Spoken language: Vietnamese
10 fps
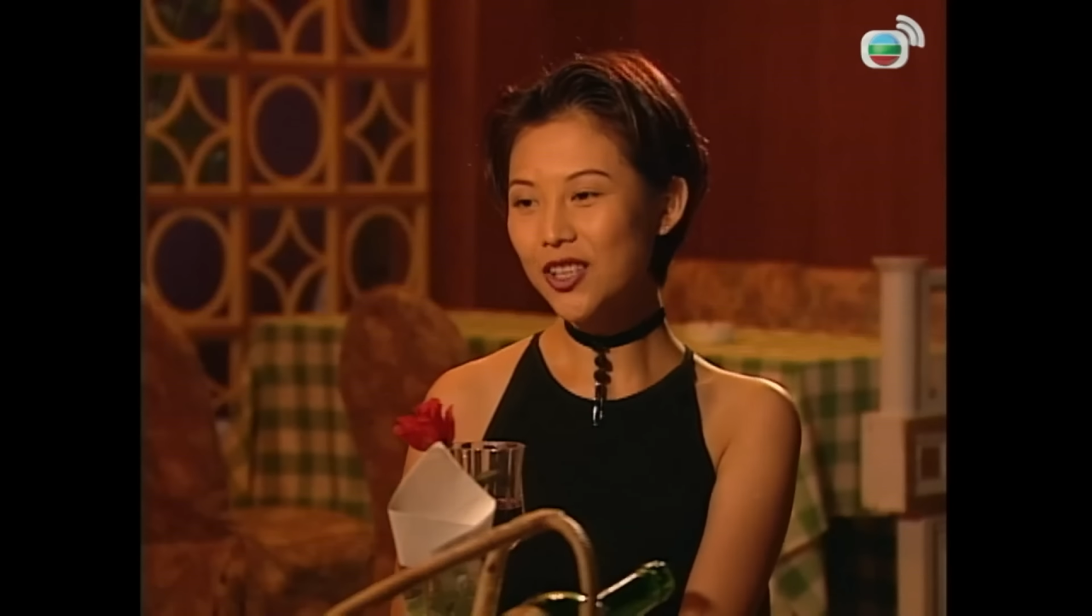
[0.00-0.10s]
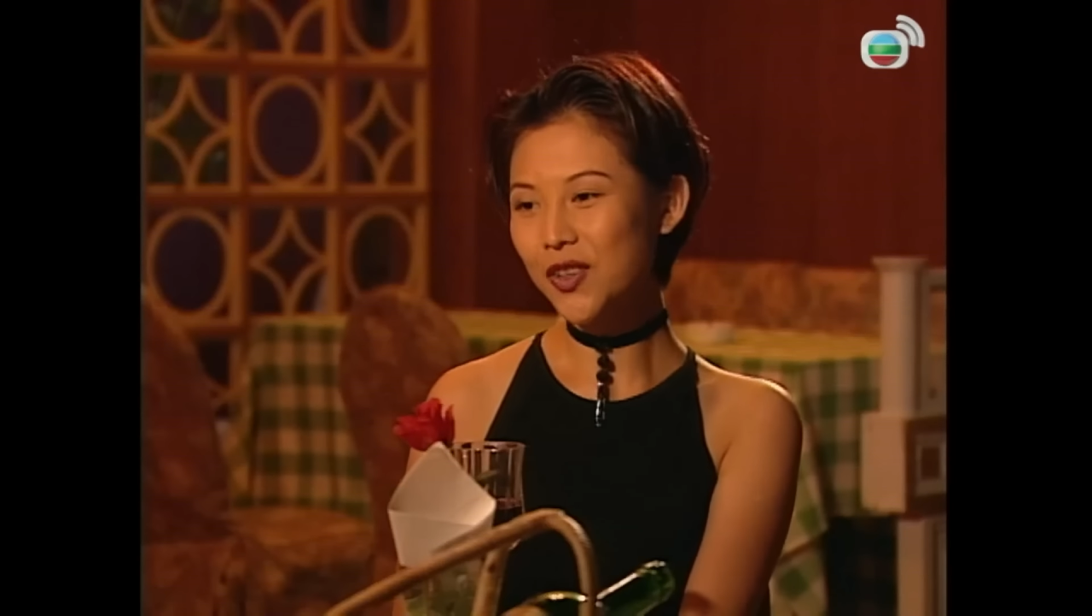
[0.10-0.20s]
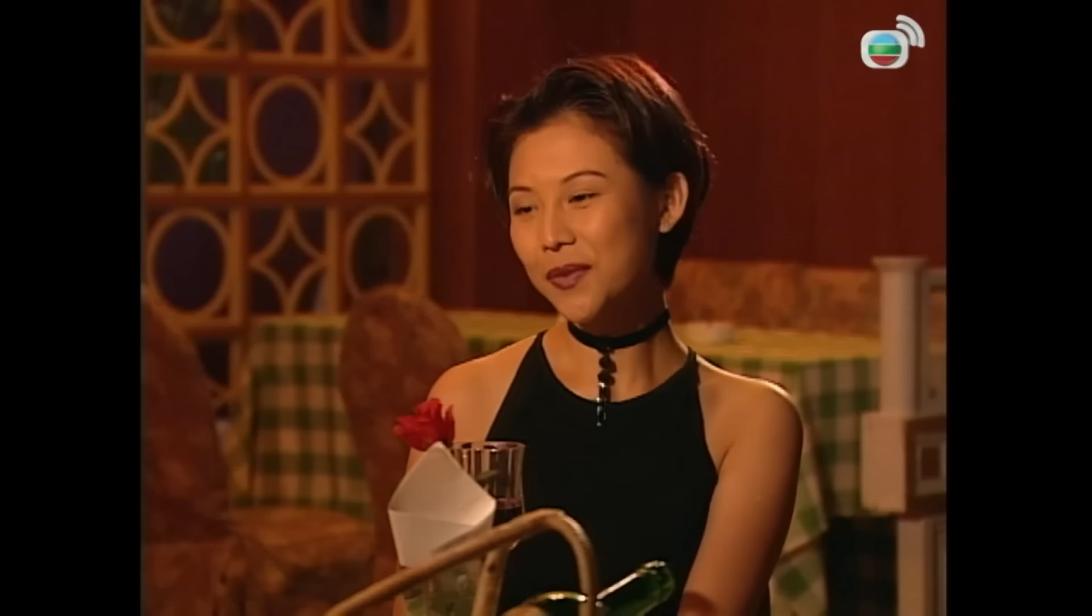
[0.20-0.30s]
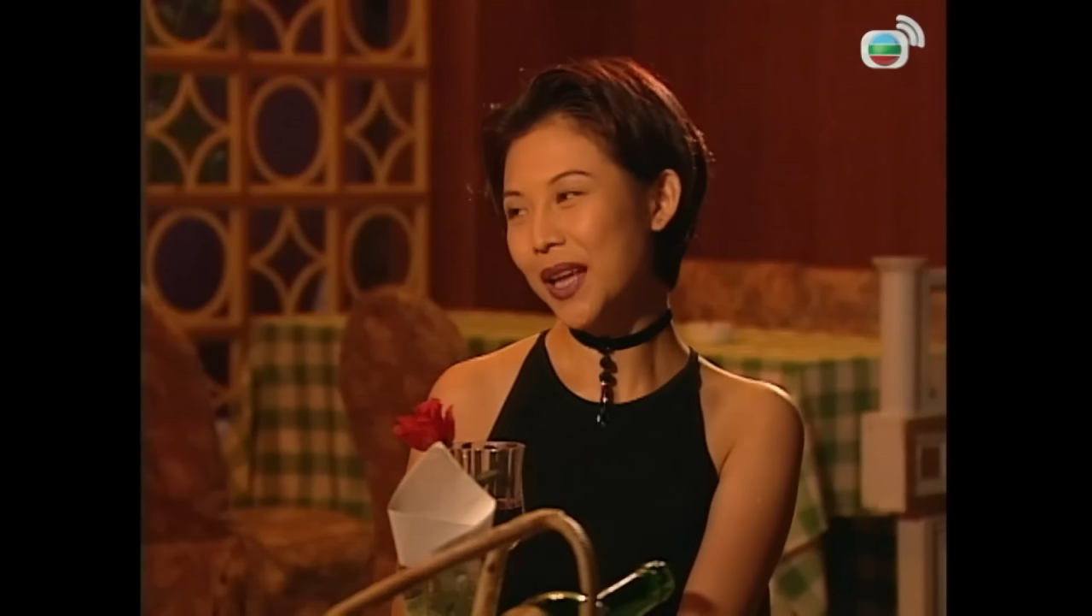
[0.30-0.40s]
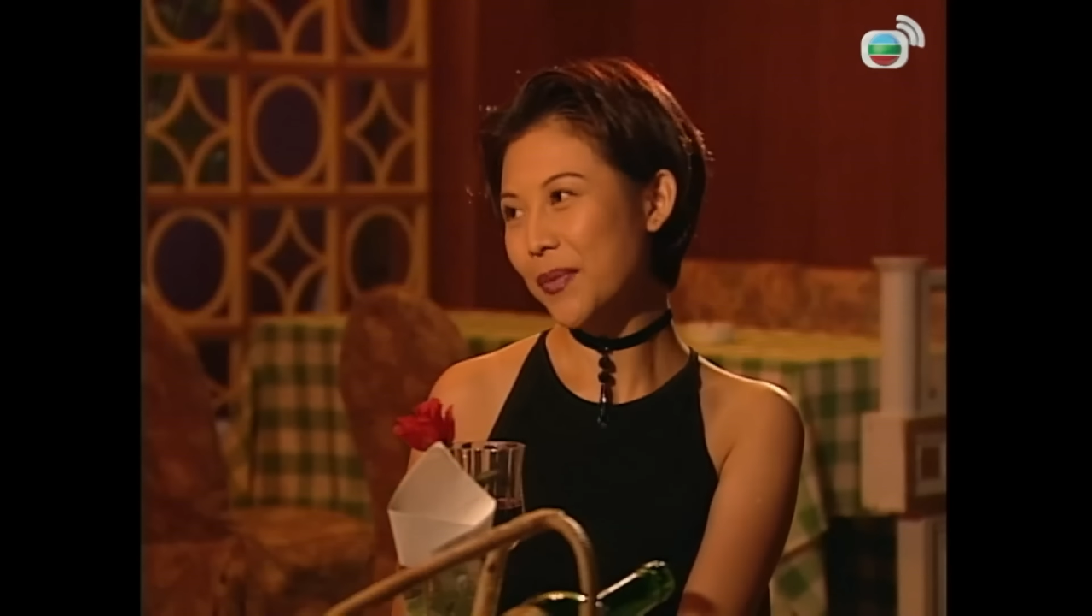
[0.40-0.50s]
ông
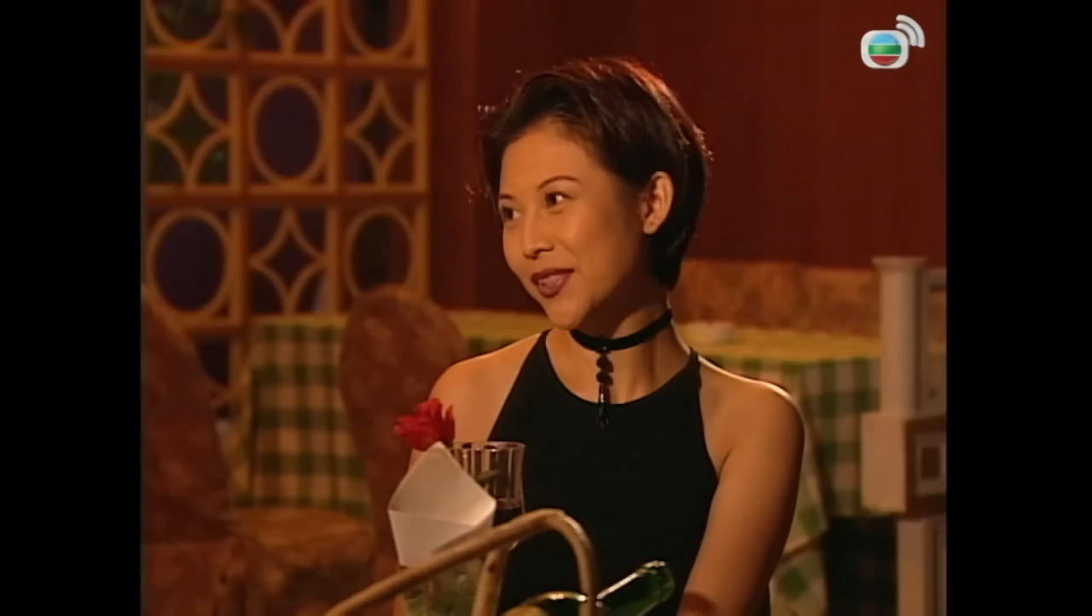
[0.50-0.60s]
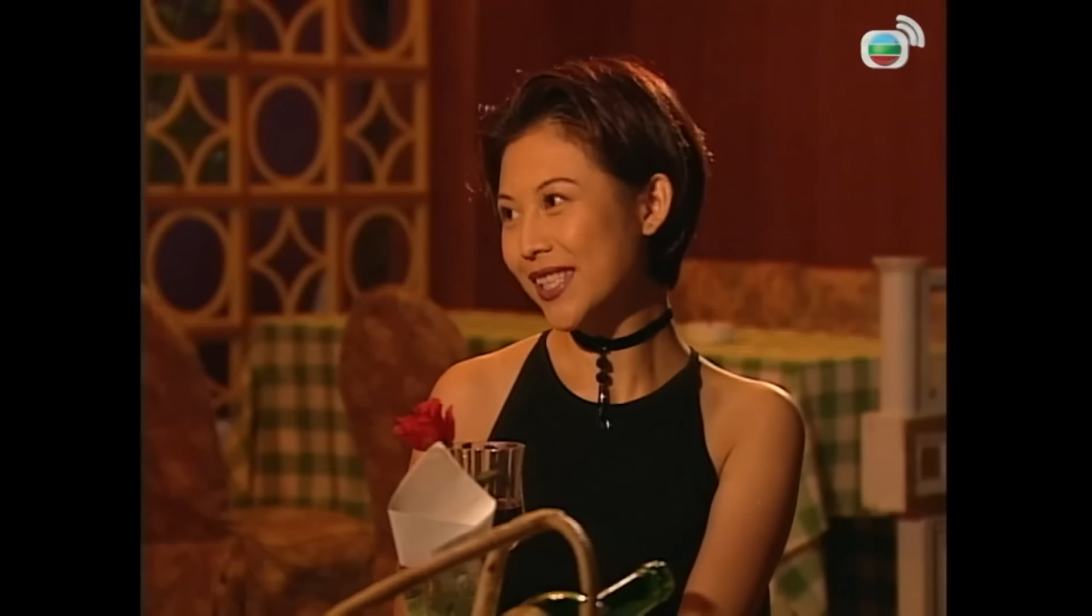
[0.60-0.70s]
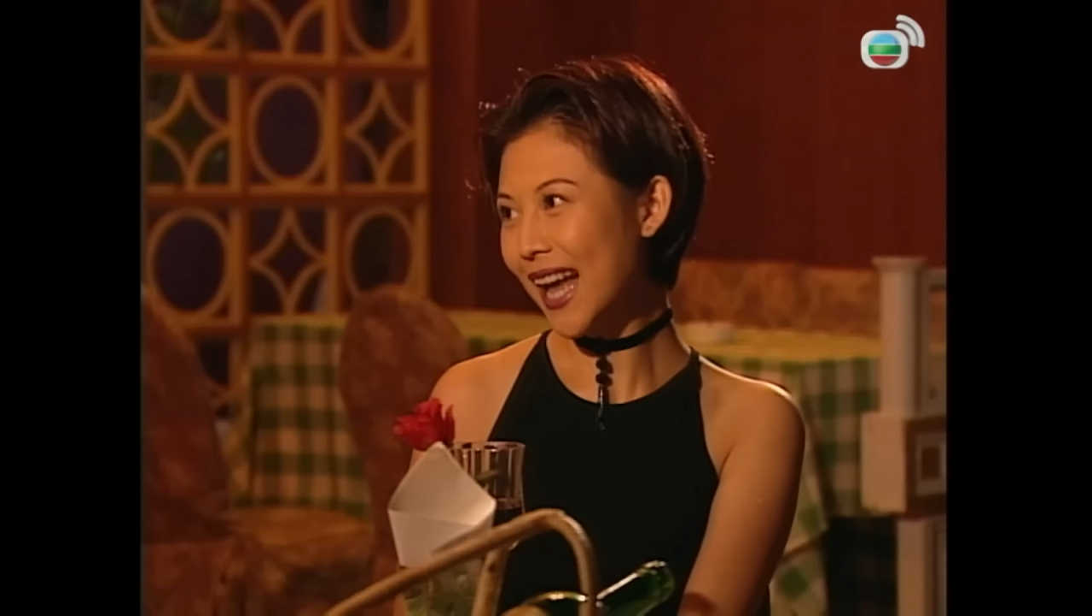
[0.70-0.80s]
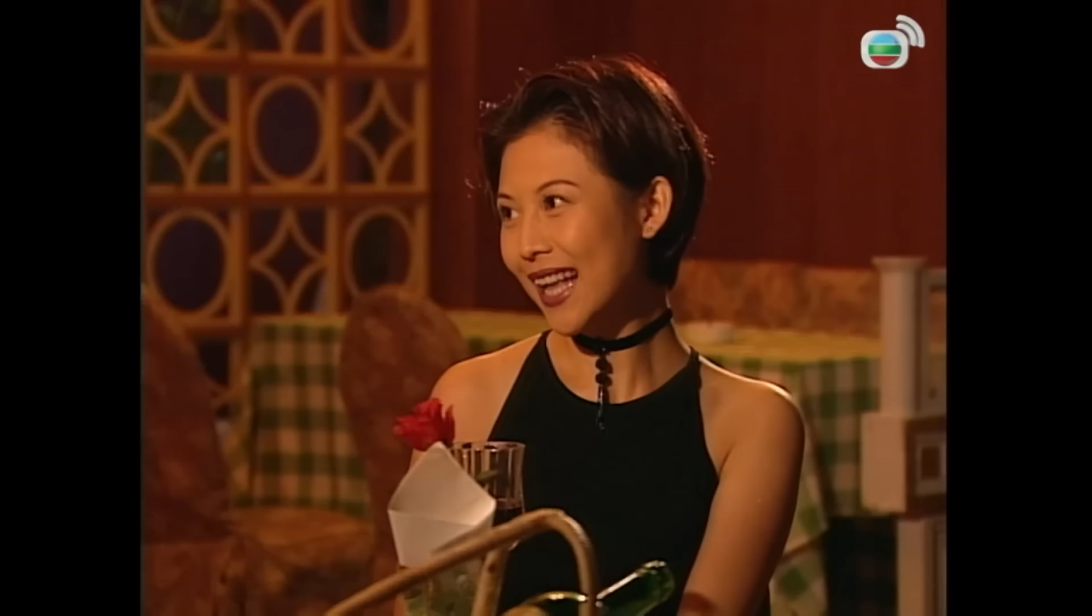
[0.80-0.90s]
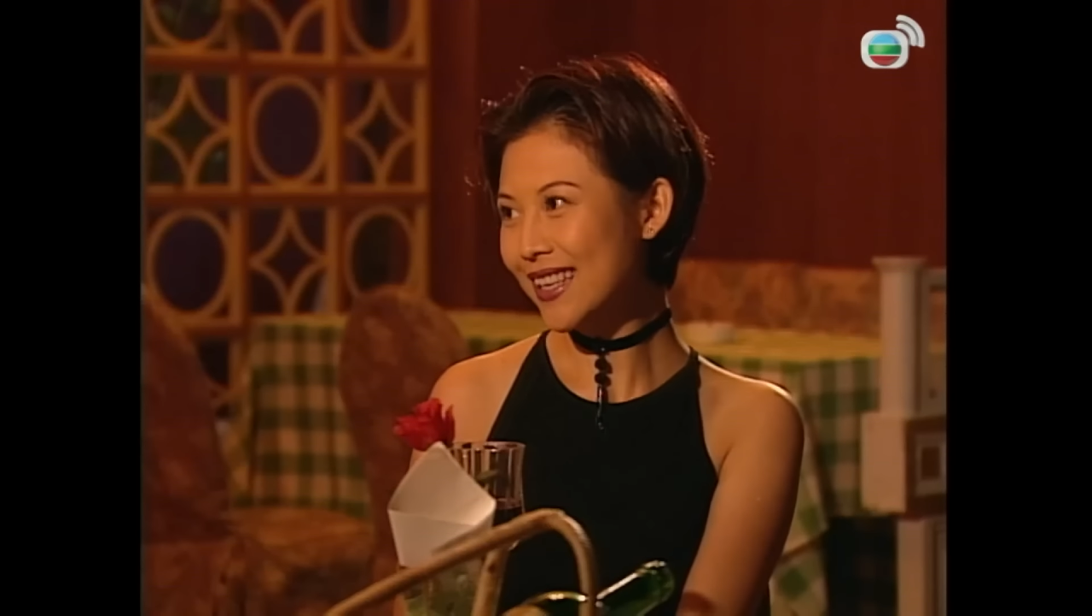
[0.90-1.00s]
làm ăn
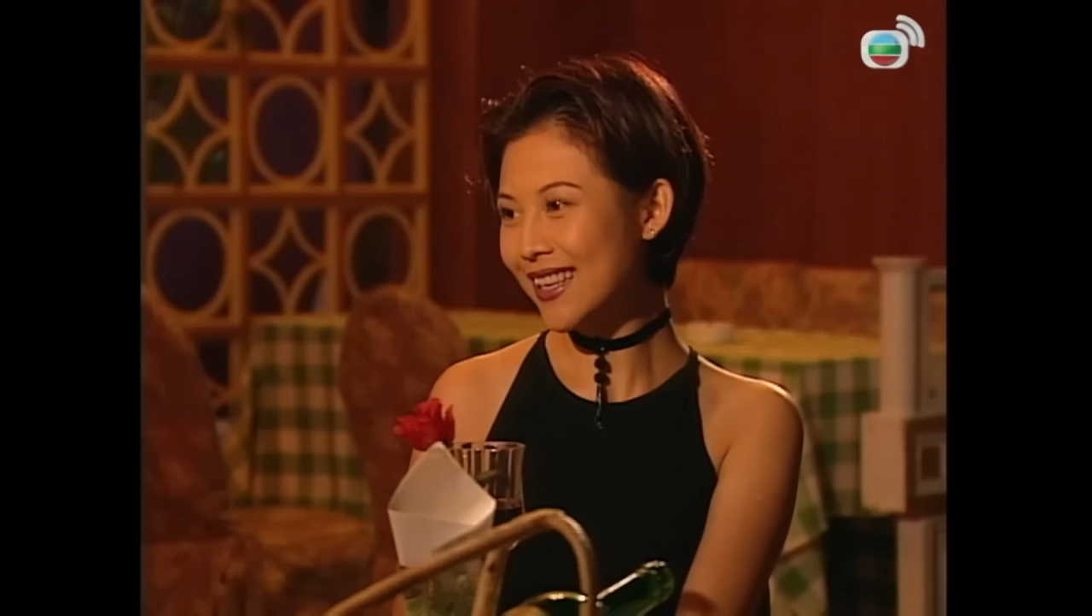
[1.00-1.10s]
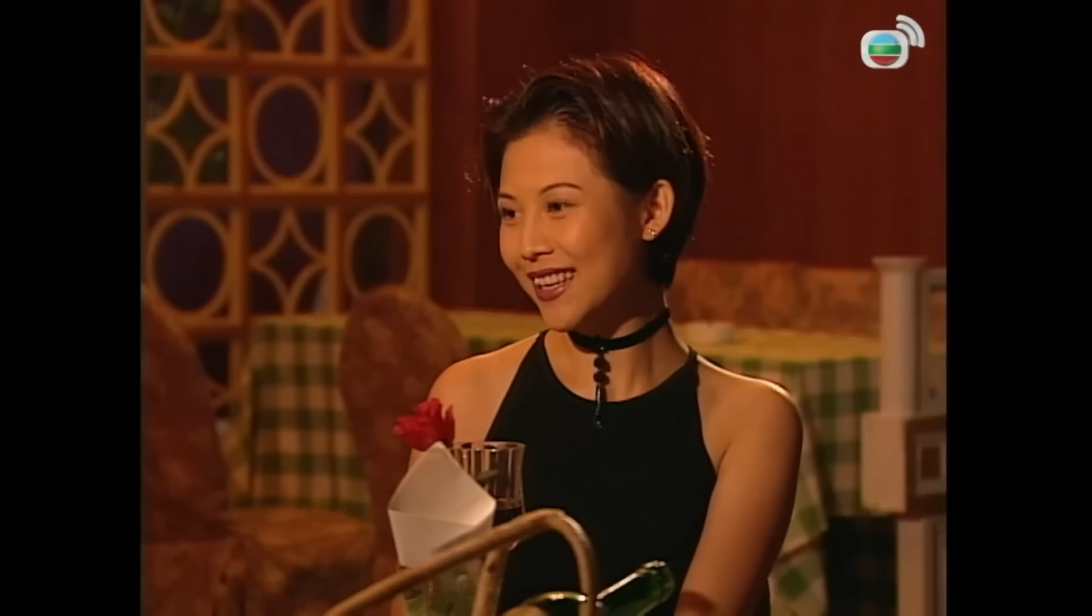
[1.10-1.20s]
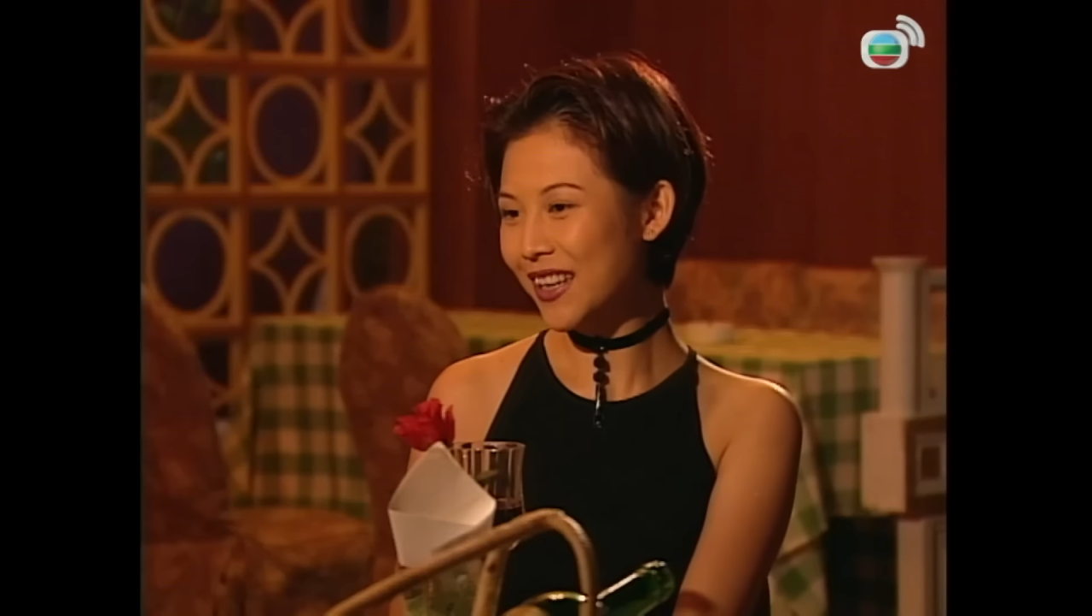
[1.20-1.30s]
lớn quá.